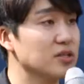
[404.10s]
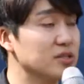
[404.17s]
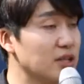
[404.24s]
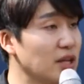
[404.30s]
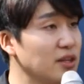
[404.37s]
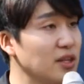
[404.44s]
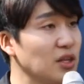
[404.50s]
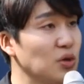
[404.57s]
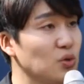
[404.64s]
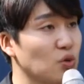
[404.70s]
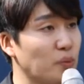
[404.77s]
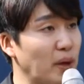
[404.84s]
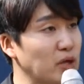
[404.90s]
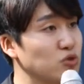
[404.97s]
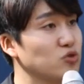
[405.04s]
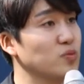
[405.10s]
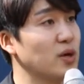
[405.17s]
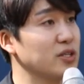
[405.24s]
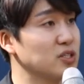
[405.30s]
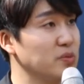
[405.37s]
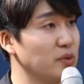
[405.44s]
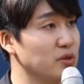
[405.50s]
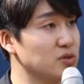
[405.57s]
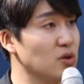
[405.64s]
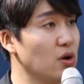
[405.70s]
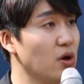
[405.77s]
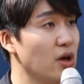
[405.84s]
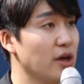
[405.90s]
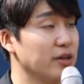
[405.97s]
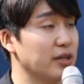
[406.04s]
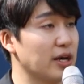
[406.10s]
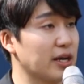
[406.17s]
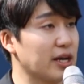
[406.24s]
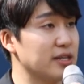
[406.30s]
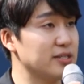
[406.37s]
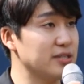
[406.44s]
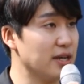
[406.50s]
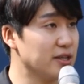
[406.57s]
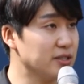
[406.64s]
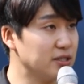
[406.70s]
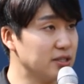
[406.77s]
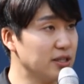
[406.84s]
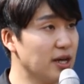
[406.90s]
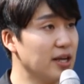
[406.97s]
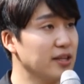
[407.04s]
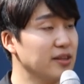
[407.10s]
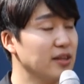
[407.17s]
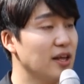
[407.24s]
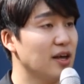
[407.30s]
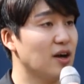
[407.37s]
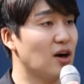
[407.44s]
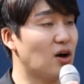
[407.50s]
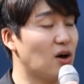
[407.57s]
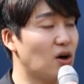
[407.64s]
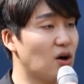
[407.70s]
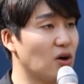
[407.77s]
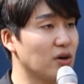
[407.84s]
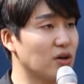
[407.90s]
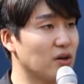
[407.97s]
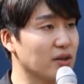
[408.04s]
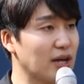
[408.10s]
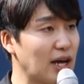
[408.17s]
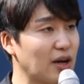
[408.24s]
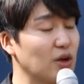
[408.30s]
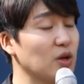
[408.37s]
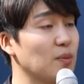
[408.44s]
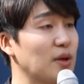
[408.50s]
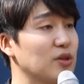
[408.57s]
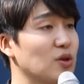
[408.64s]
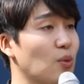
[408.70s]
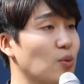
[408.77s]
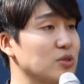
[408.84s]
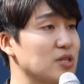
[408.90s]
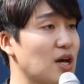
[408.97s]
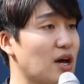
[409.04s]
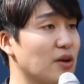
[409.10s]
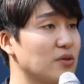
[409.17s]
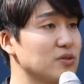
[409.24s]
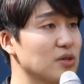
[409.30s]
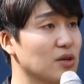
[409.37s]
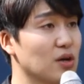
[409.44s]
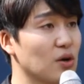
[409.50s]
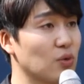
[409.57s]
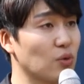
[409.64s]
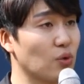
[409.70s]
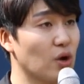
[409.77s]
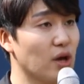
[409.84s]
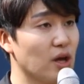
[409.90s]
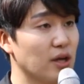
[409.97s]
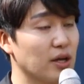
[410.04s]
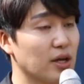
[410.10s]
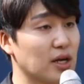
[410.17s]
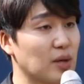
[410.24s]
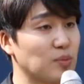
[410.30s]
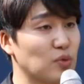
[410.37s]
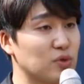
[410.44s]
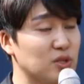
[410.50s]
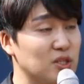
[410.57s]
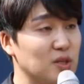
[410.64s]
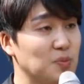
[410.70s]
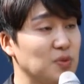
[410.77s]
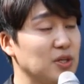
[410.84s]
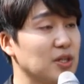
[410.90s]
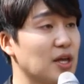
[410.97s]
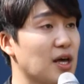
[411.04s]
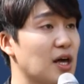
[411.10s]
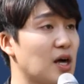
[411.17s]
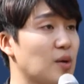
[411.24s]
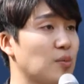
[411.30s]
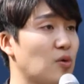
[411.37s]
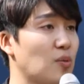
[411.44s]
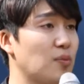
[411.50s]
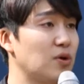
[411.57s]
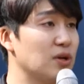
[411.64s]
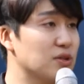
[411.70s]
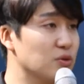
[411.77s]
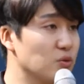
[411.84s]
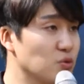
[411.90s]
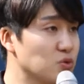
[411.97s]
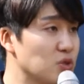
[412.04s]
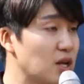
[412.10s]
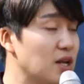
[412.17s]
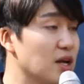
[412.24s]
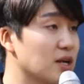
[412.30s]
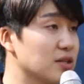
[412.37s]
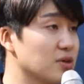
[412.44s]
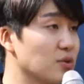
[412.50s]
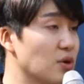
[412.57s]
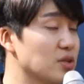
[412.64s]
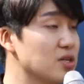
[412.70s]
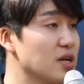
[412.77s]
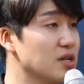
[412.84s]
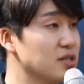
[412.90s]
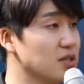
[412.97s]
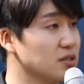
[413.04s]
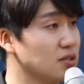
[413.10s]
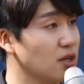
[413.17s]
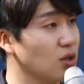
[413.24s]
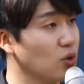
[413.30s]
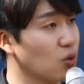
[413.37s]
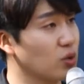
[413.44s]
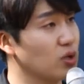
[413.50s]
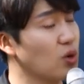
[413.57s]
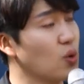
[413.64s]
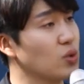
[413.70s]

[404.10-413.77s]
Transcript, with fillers: 스탠딩으로 맥주 마시면서 약간 섹시한 어 이런 강연을 만들어 보자 이런 생각으로 약간 뭐 DDP나 뭐 플래툰 고스탈레 같은 굉장히 섹시한 곳 이런